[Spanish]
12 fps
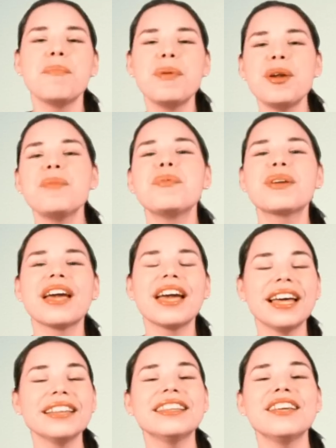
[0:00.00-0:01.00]
Pero ¿por qué
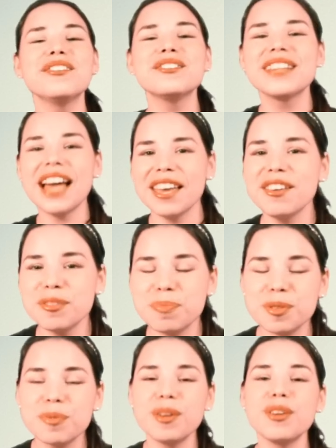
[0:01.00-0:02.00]
cantan los gallos?
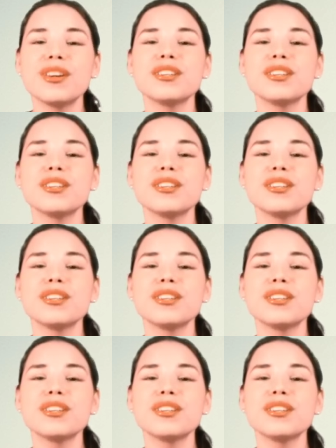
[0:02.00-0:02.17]
Pues bueno,